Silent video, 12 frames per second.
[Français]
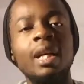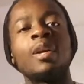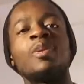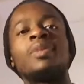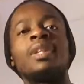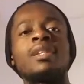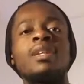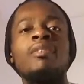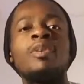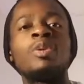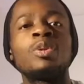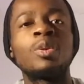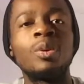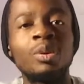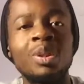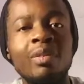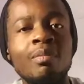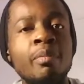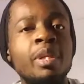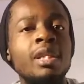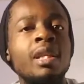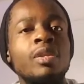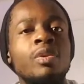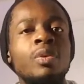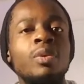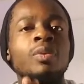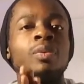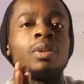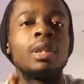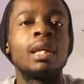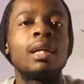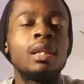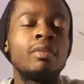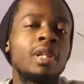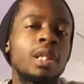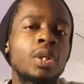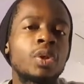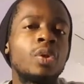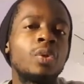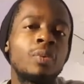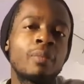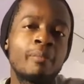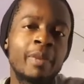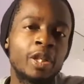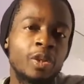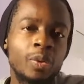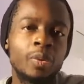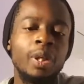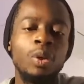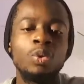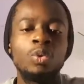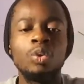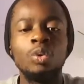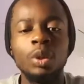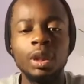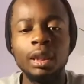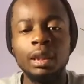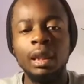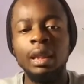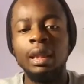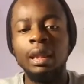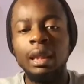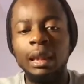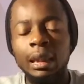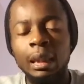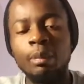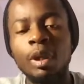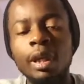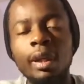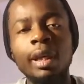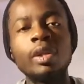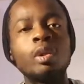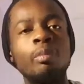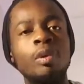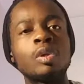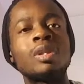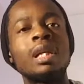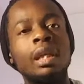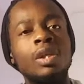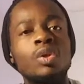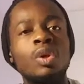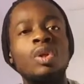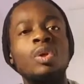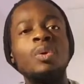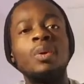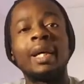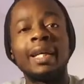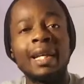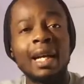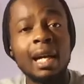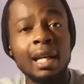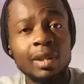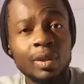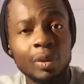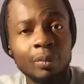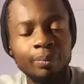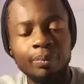Alors, dans cette vidéo, je continue avec ma méditation dans l'évangile selon Matthieu et aujourd'hui, mon intérêt se pose la question de réincarnation.